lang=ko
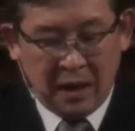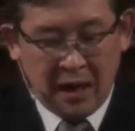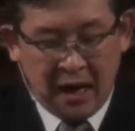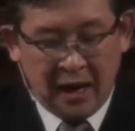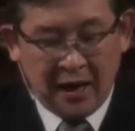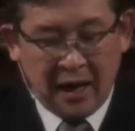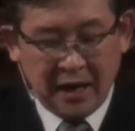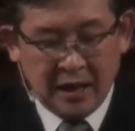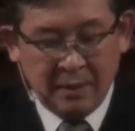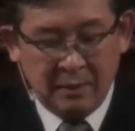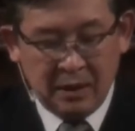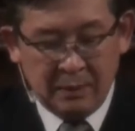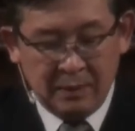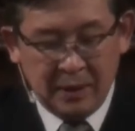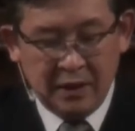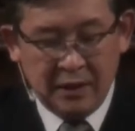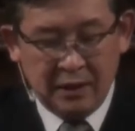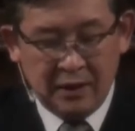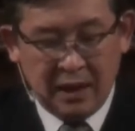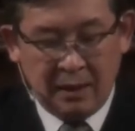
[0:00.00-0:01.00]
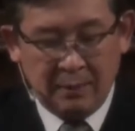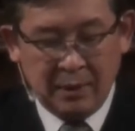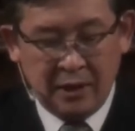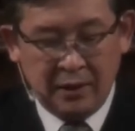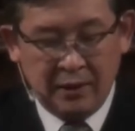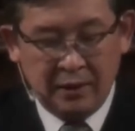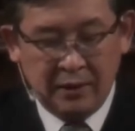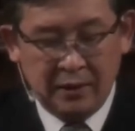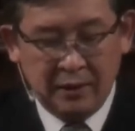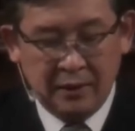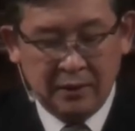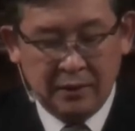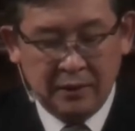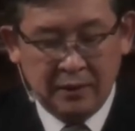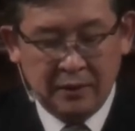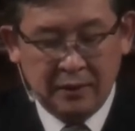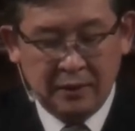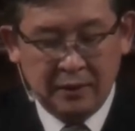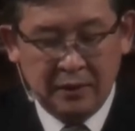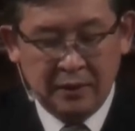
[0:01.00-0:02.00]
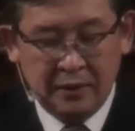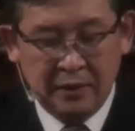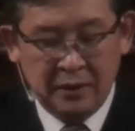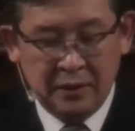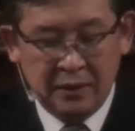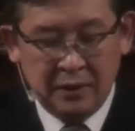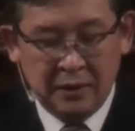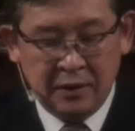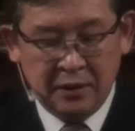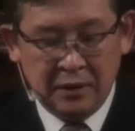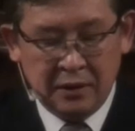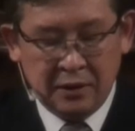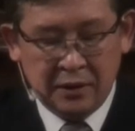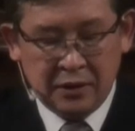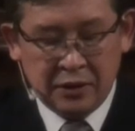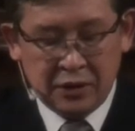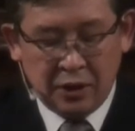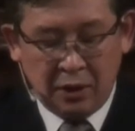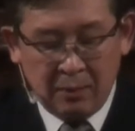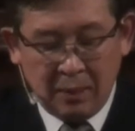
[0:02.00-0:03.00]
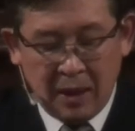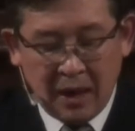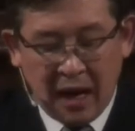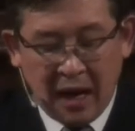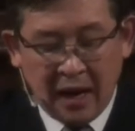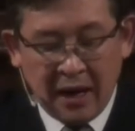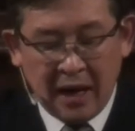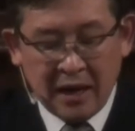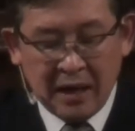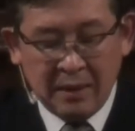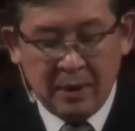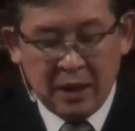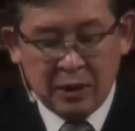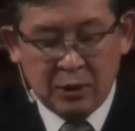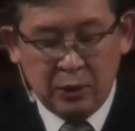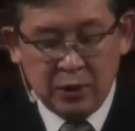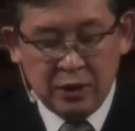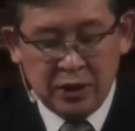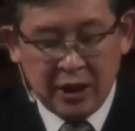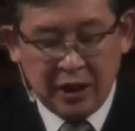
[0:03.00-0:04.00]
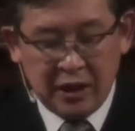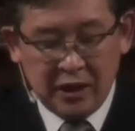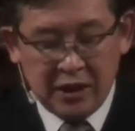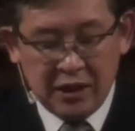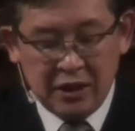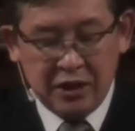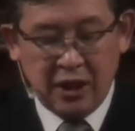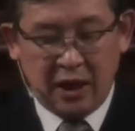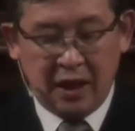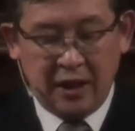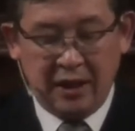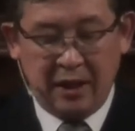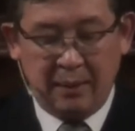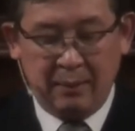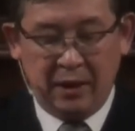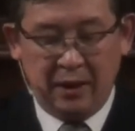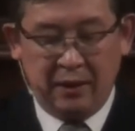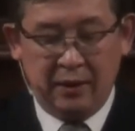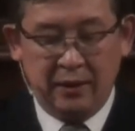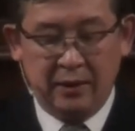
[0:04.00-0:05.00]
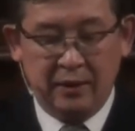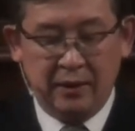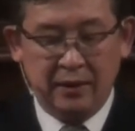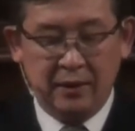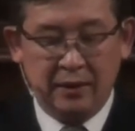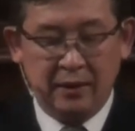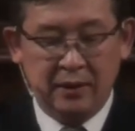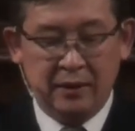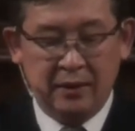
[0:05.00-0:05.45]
정말 하나님을 믿는다면, 정말 하나님의 존재를 인정한다면,